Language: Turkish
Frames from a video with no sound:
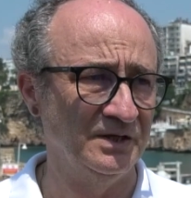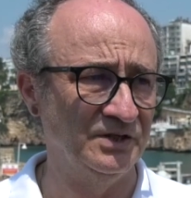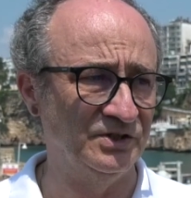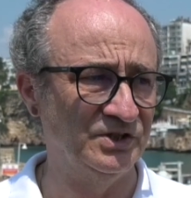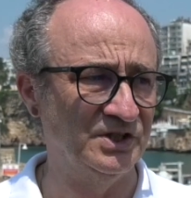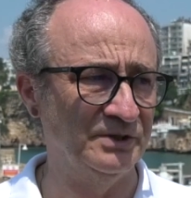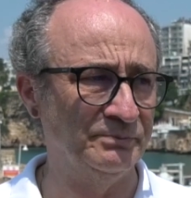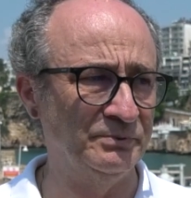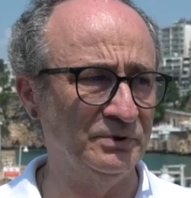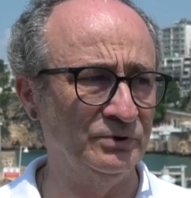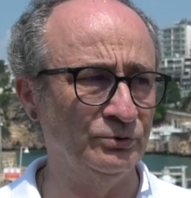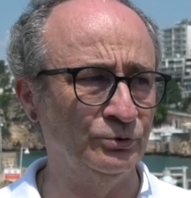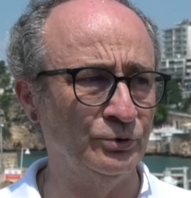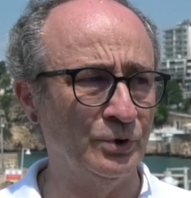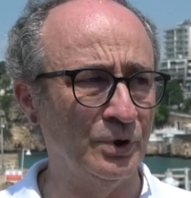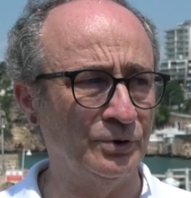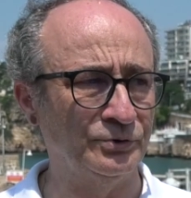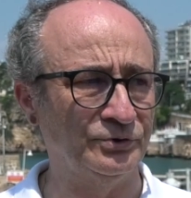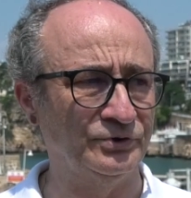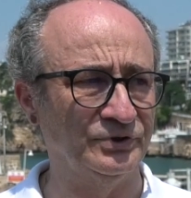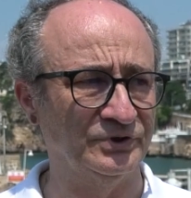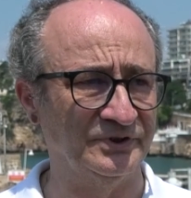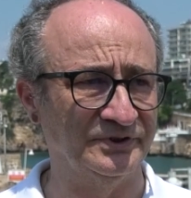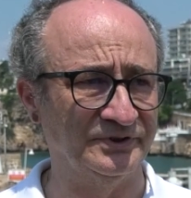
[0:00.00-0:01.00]

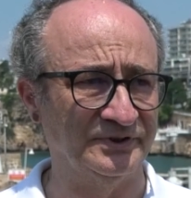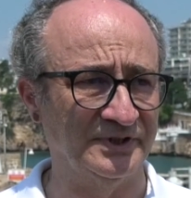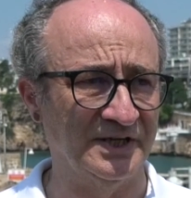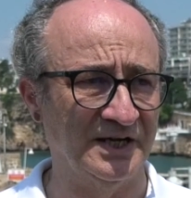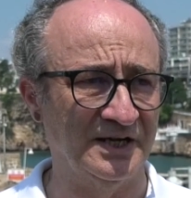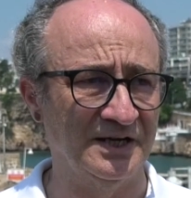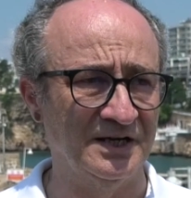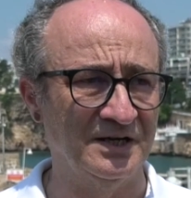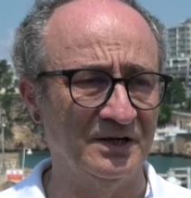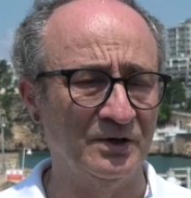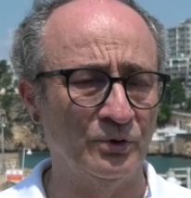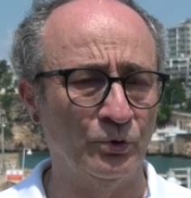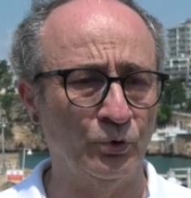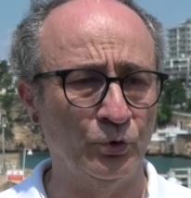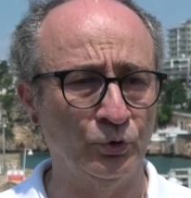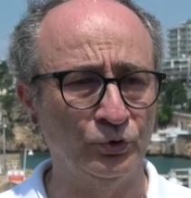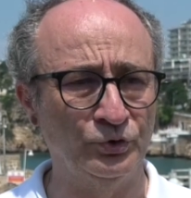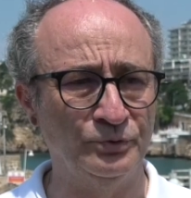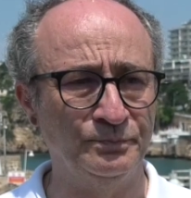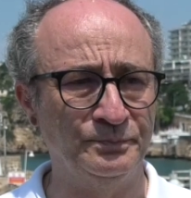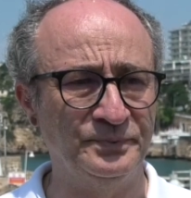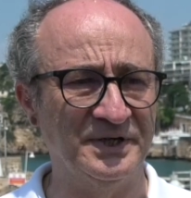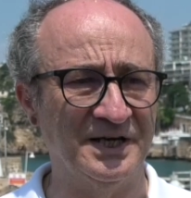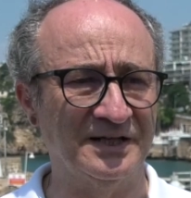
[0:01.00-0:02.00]
2004 yılında
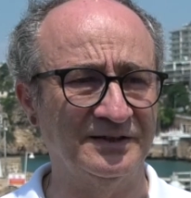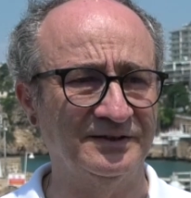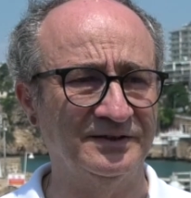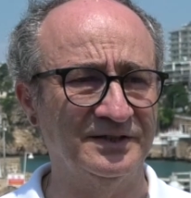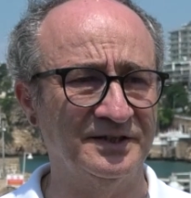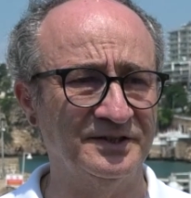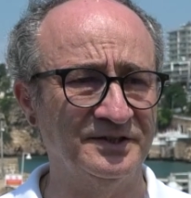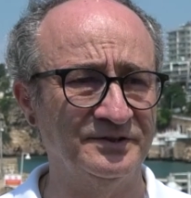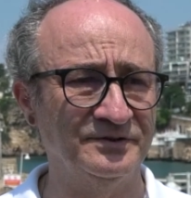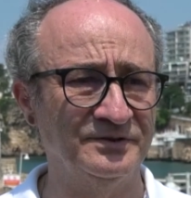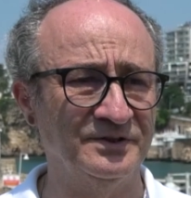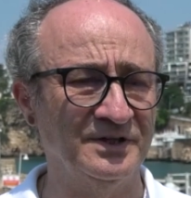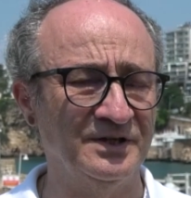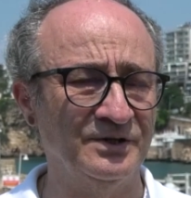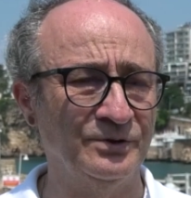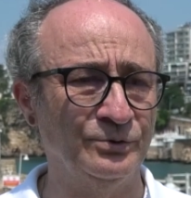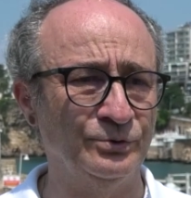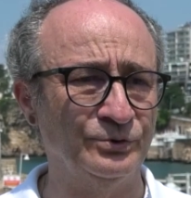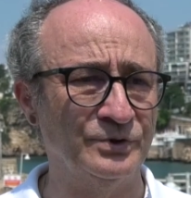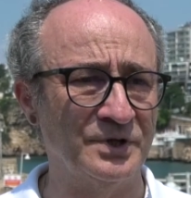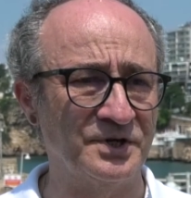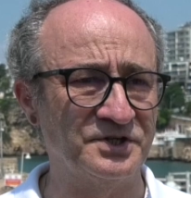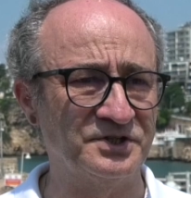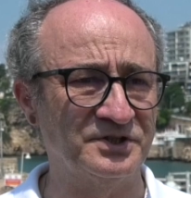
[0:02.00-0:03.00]
olimpiyatların
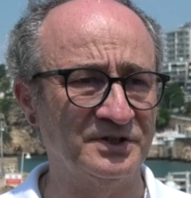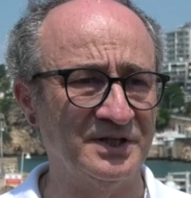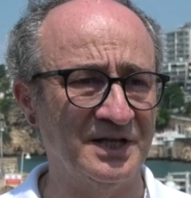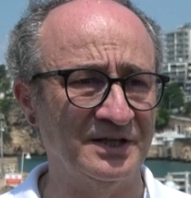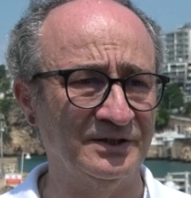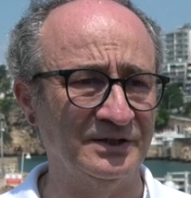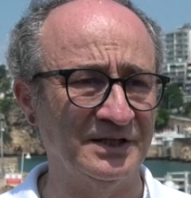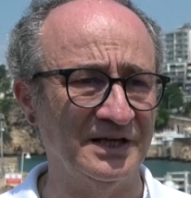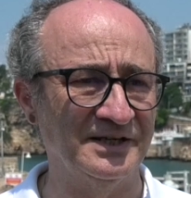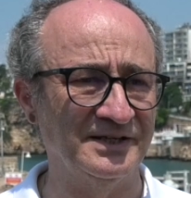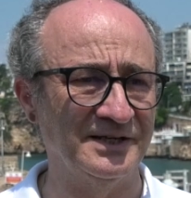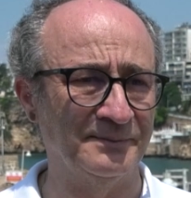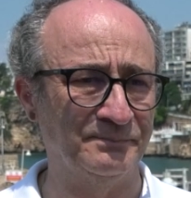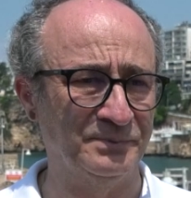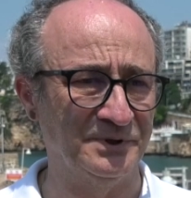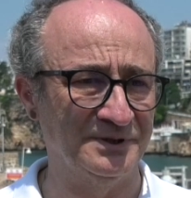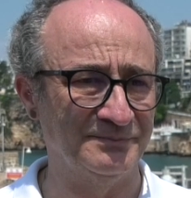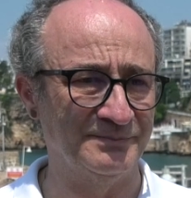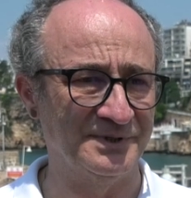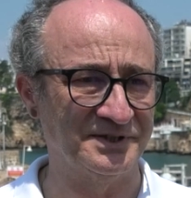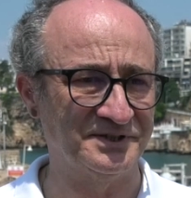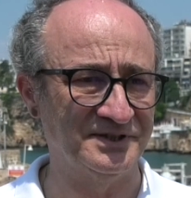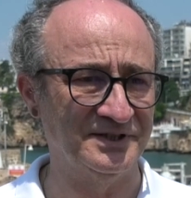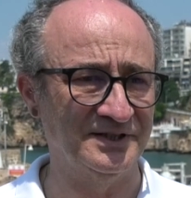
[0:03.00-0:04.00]
Yunanistan'da
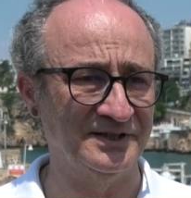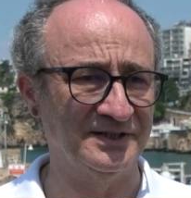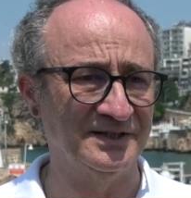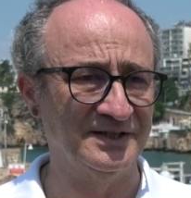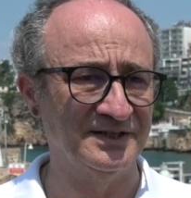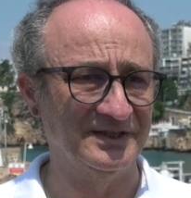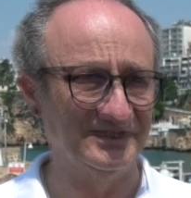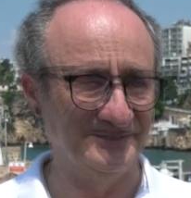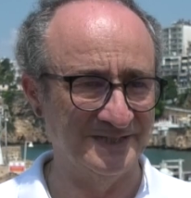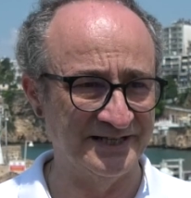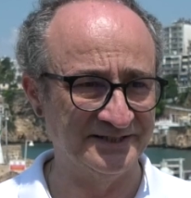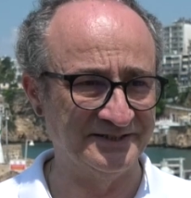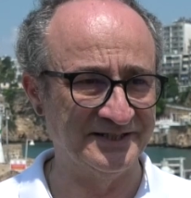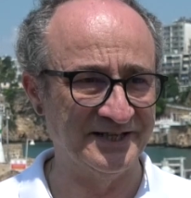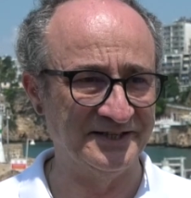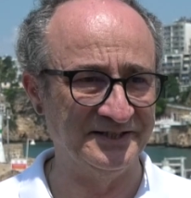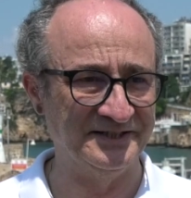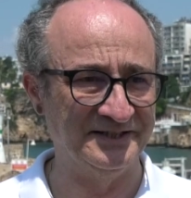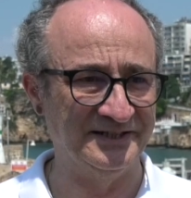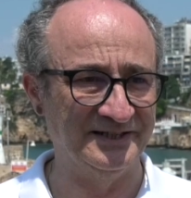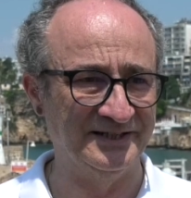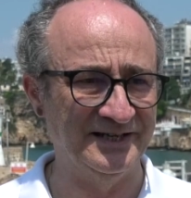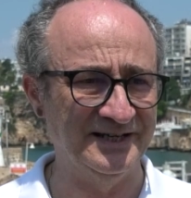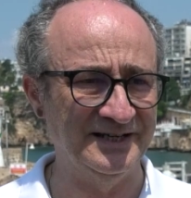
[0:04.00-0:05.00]
yapılması
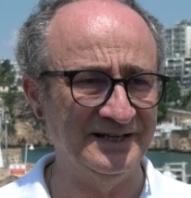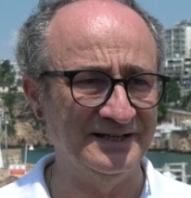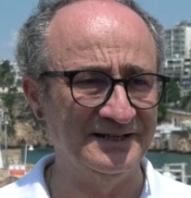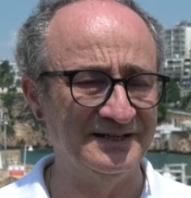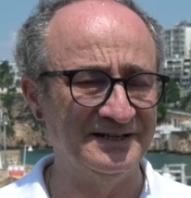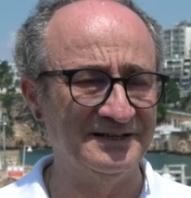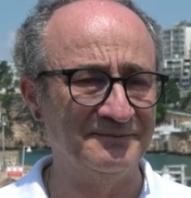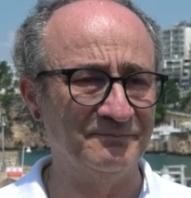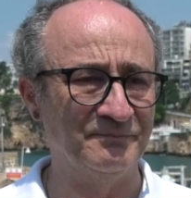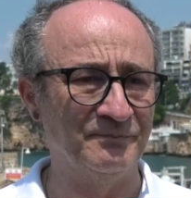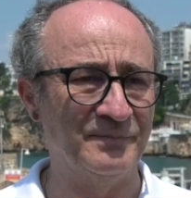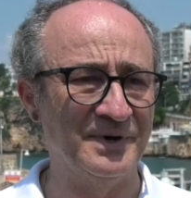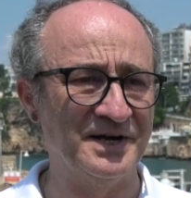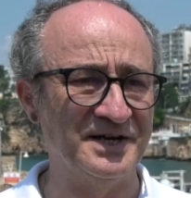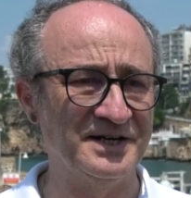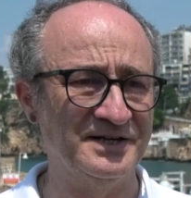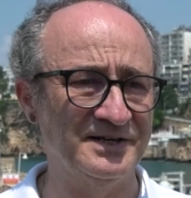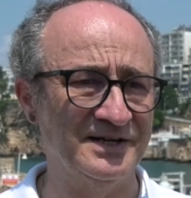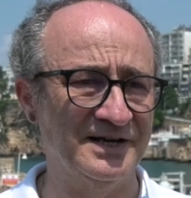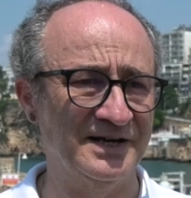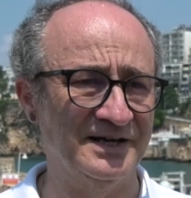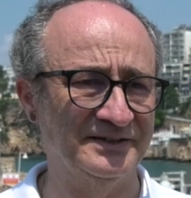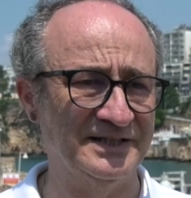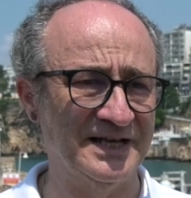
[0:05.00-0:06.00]
nedeniyle
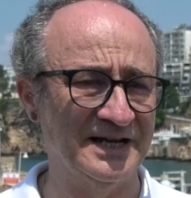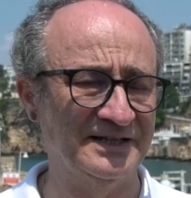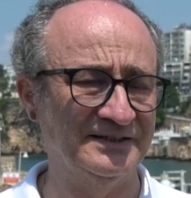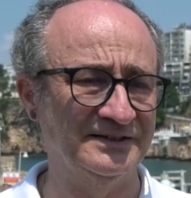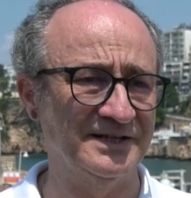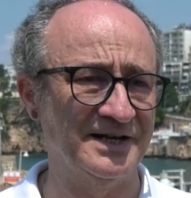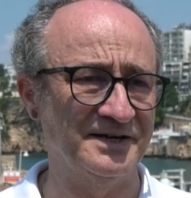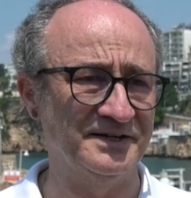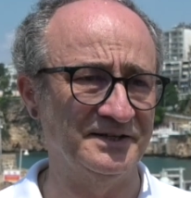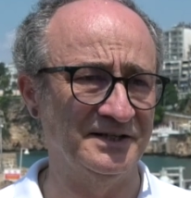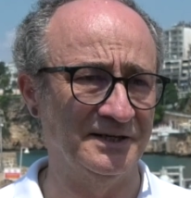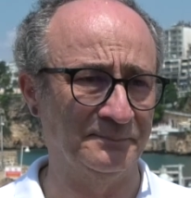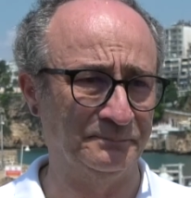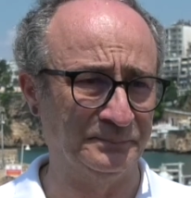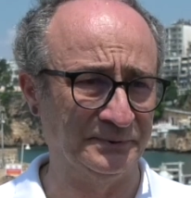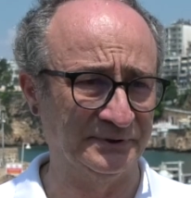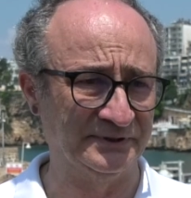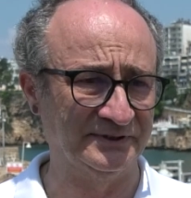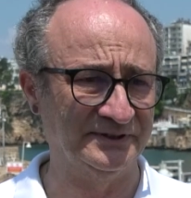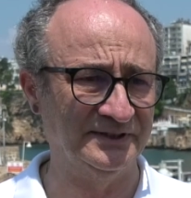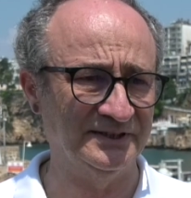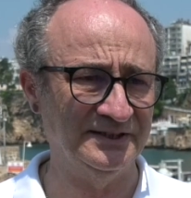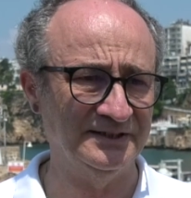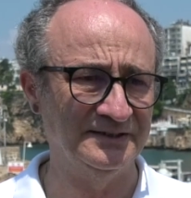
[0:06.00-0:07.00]
marina tekrar
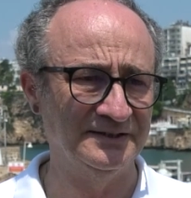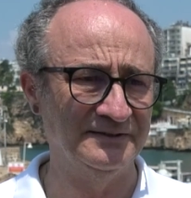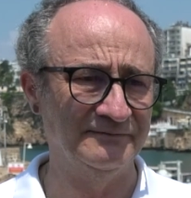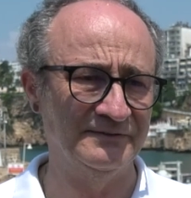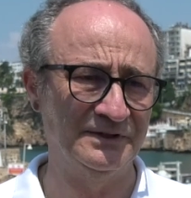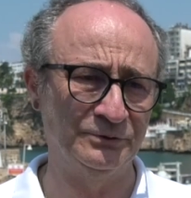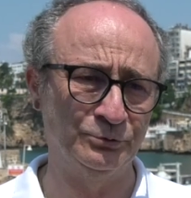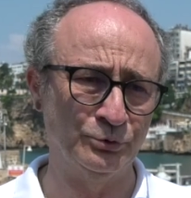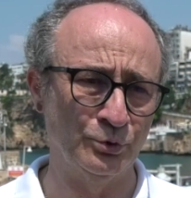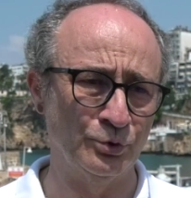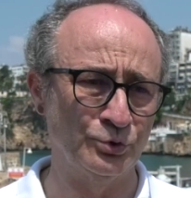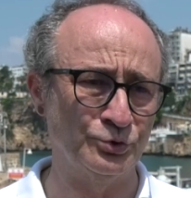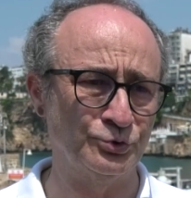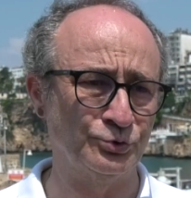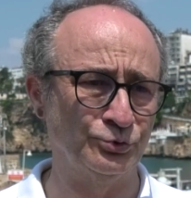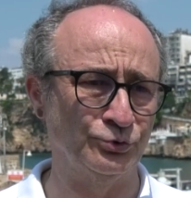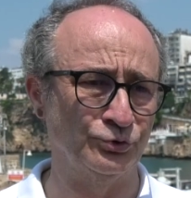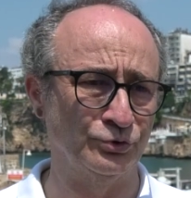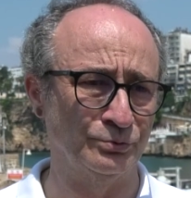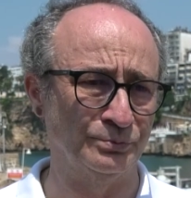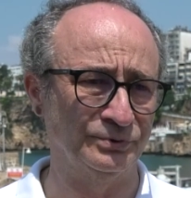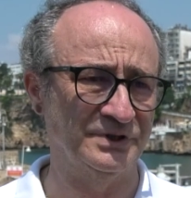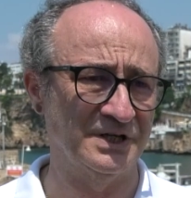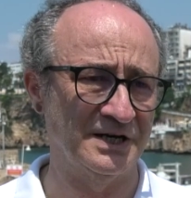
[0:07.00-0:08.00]
yapıldı ve Doğuş
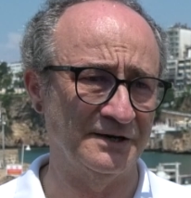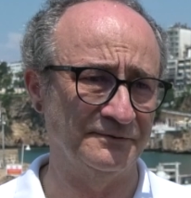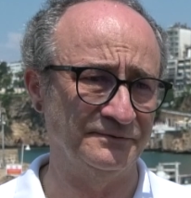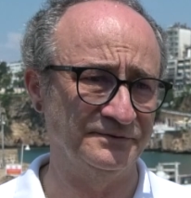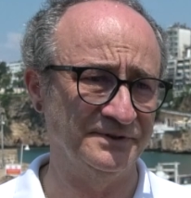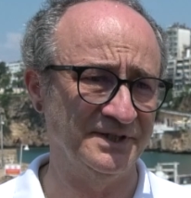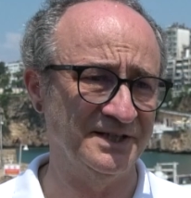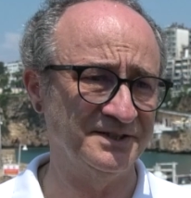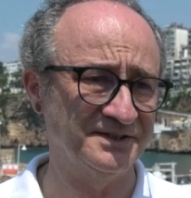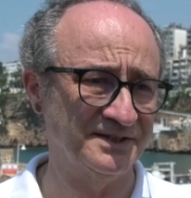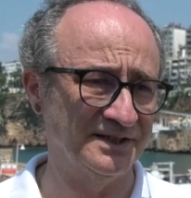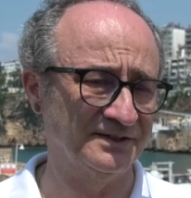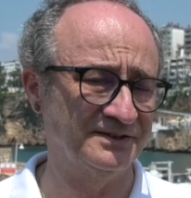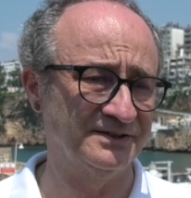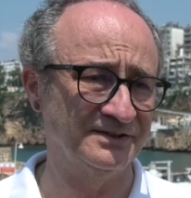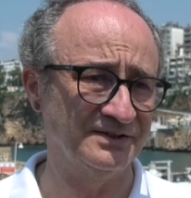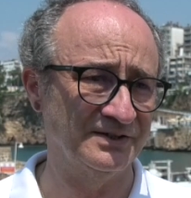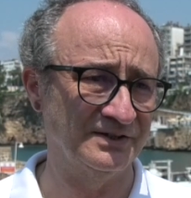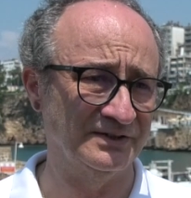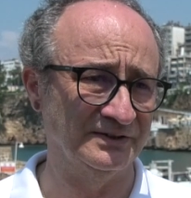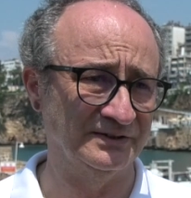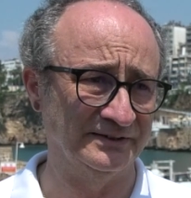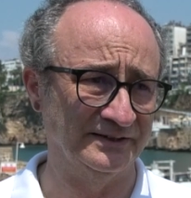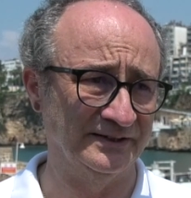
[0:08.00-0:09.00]
grubu tarafından satın
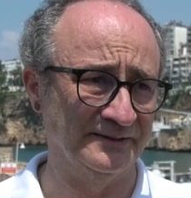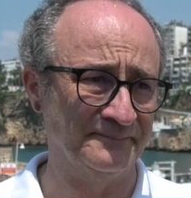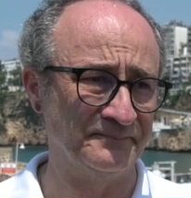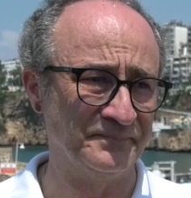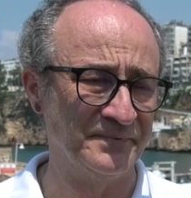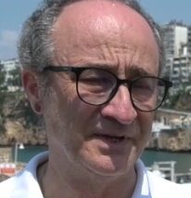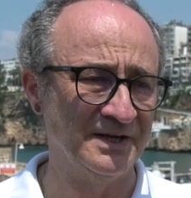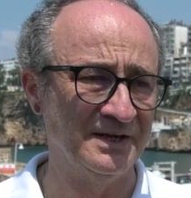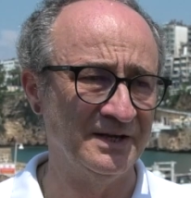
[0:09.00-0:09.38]
alındı.